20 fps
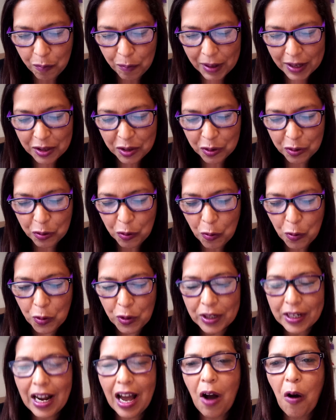
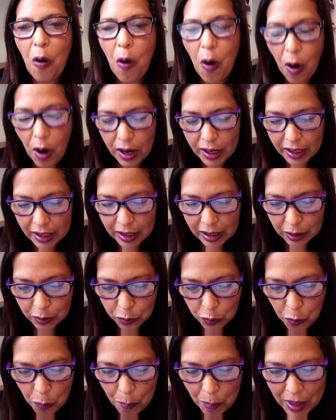pastor na hora
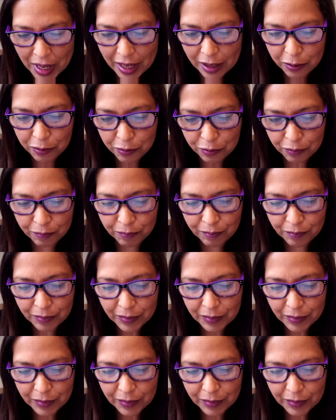do medo